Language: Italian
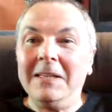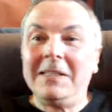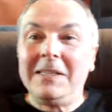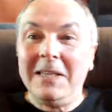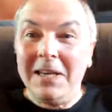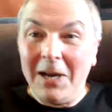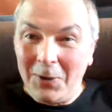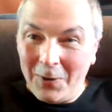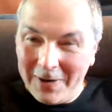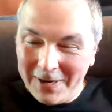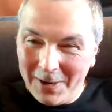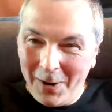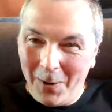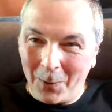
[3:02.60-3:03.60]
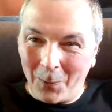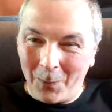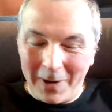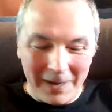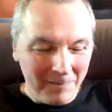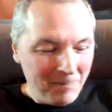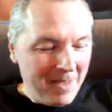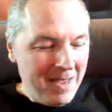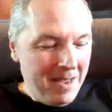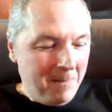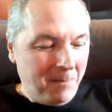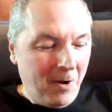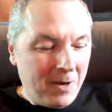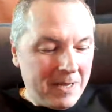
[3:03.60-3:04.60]
siano innocue.
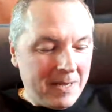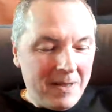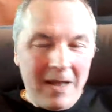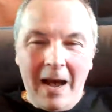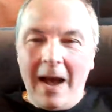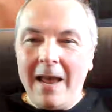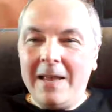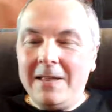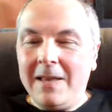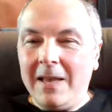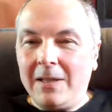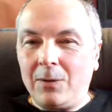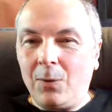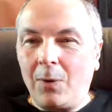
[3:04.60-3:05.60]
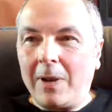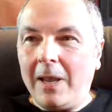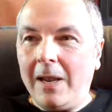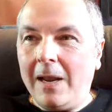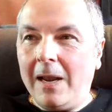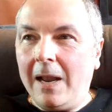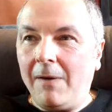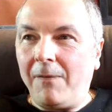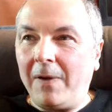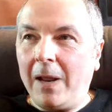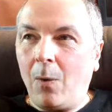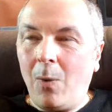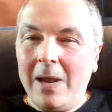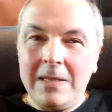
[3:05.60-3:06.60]
Poi hai detto che la
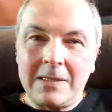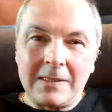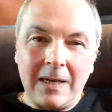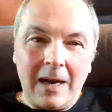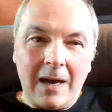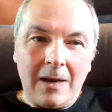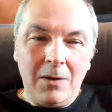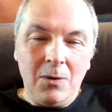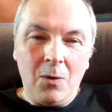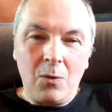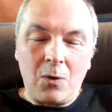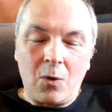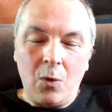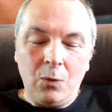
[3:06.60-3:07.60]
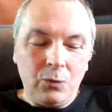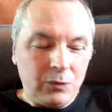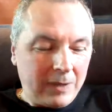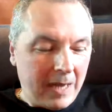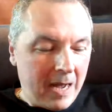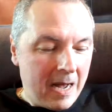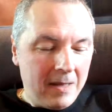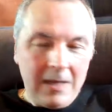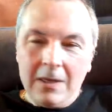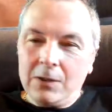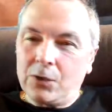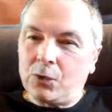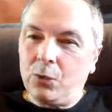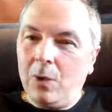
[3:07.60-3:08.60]
frequenza non conta
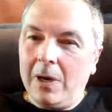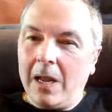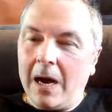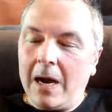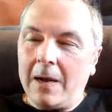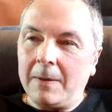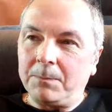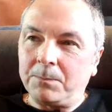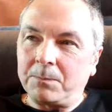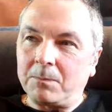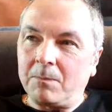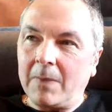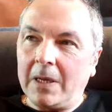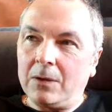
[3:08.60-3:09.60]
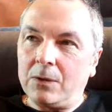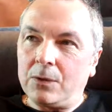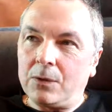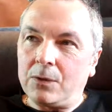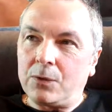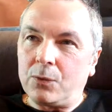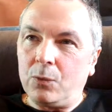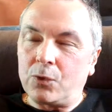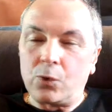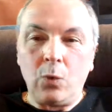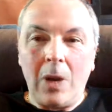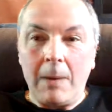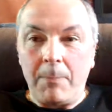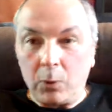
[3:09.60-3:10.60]
sulla, mm, su,
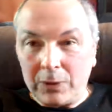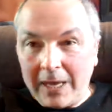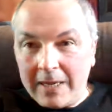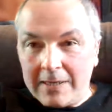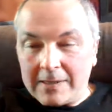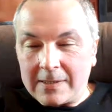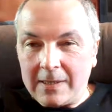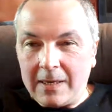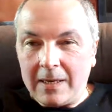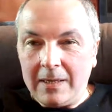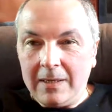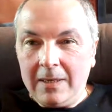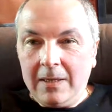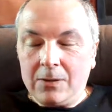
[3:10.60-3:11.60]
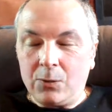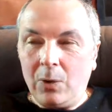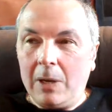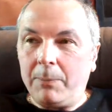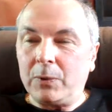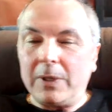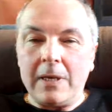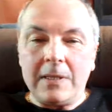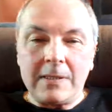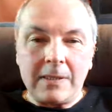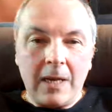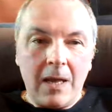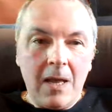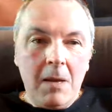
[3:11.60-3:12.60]
sulla, potenza, sulla,
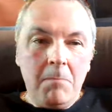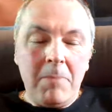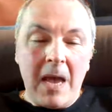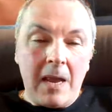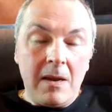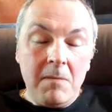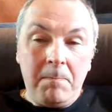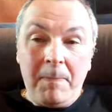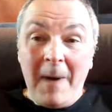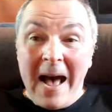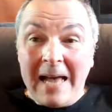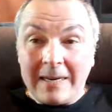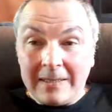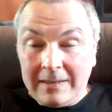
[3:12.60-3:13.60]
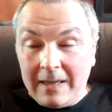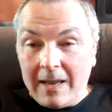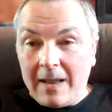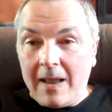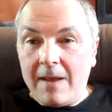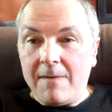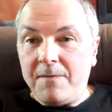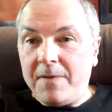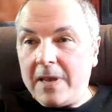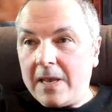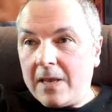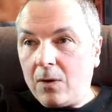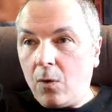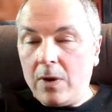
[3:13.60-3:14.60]
potenza, Beh, in parte è
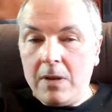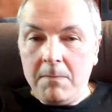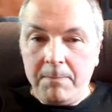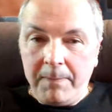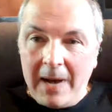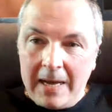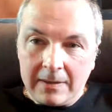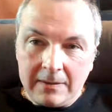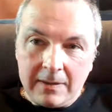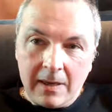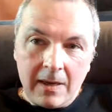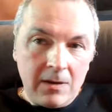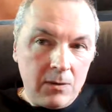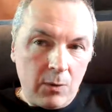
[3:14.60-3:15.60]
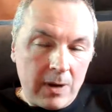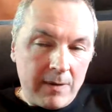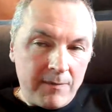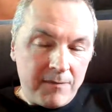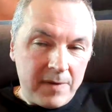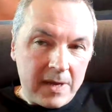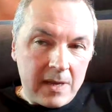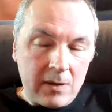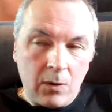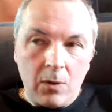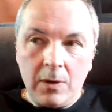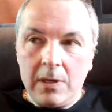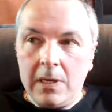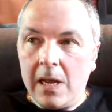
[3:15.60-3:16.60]
vero, in parte non è
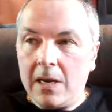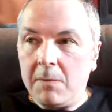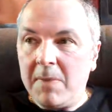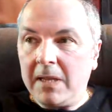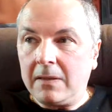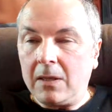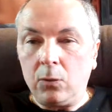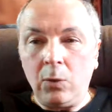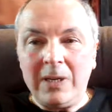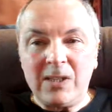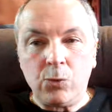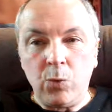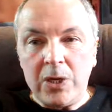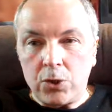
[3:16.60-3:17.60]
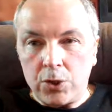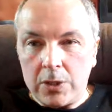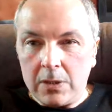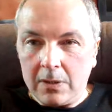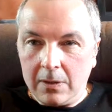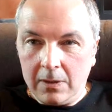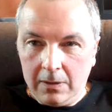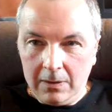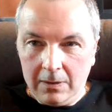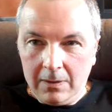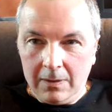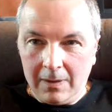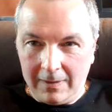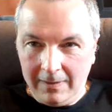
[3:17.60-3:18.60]
vero. Gli alimentatori switching,
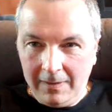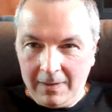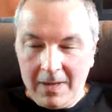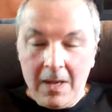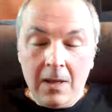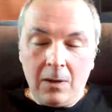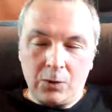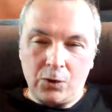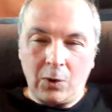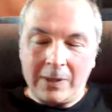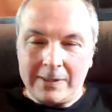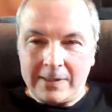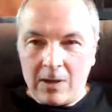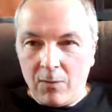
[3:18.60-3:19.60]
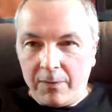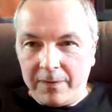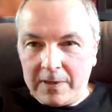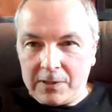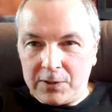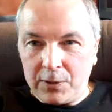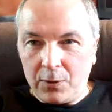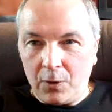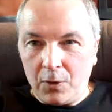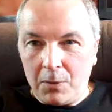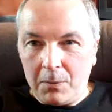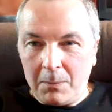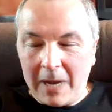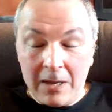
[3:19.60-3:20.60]
eh, lo so che sei un
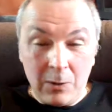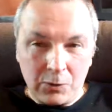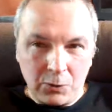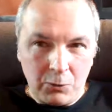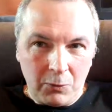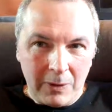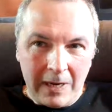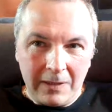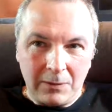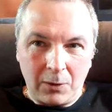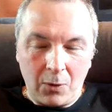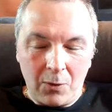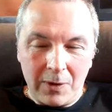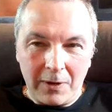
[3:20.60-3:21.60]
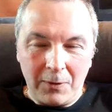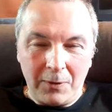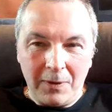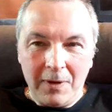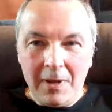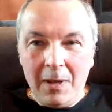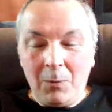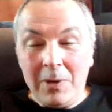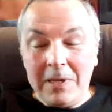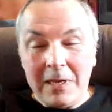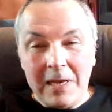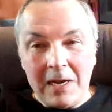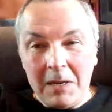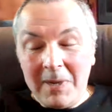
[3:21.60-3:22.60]
fisico, ma io sono un elettronico.
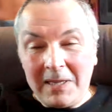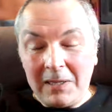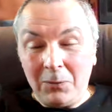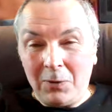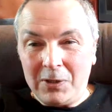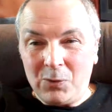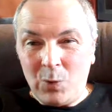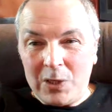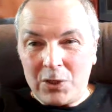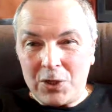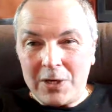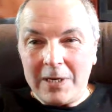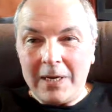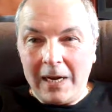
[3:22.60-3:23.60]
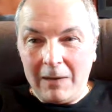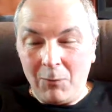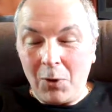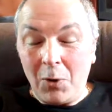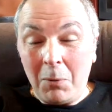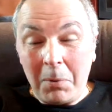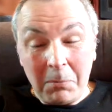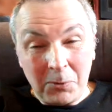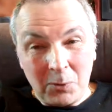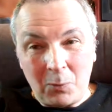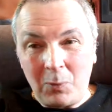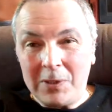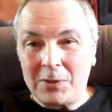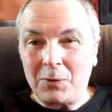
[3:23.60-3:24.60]
Quindi gli alimentatori switching lavorano proprio su
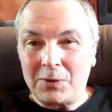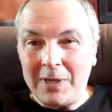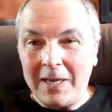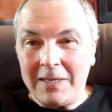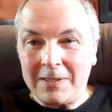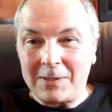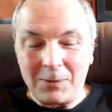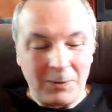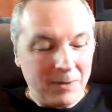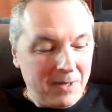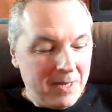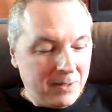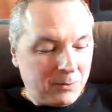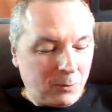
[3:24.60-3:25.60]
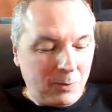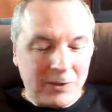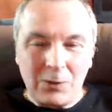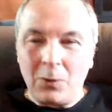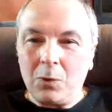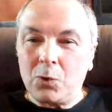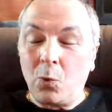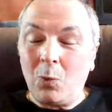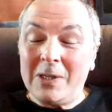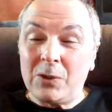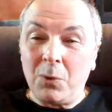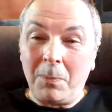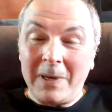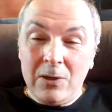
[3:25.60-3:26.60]
questo senso, su questo, su
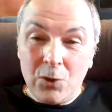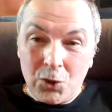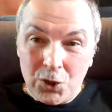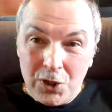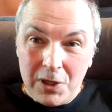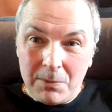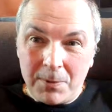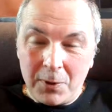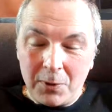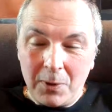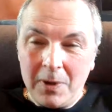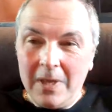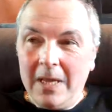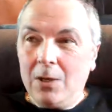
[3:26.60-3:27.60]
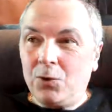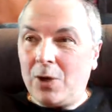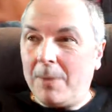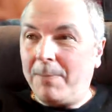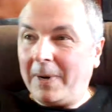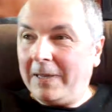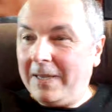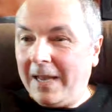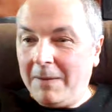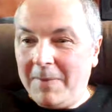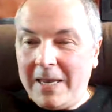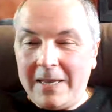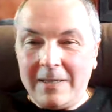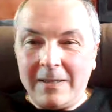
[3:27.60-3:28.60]
questo principio. Cioè
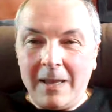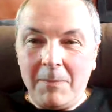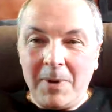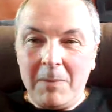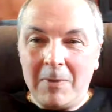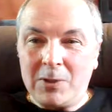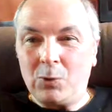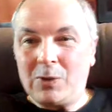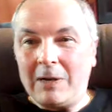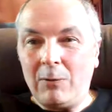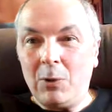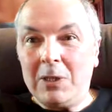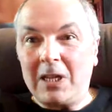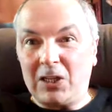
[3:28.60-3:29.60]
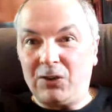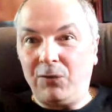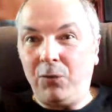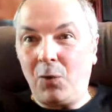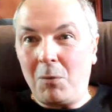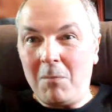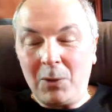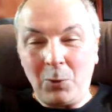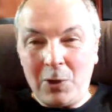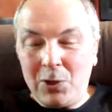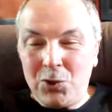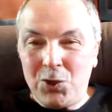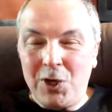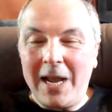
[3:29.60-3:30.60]
praticamente prima si usavano i
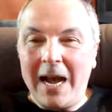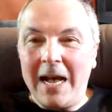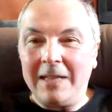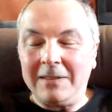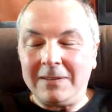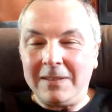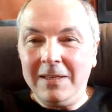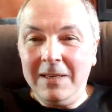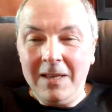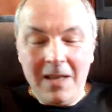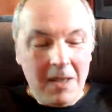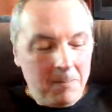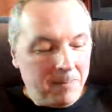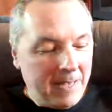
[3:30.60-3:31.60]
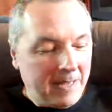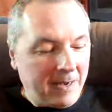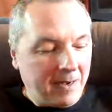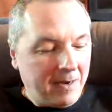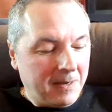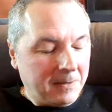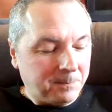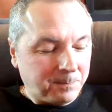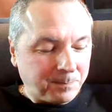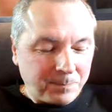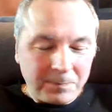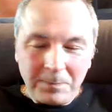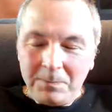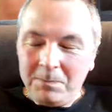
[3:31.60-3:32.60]
trasformatori giganti per,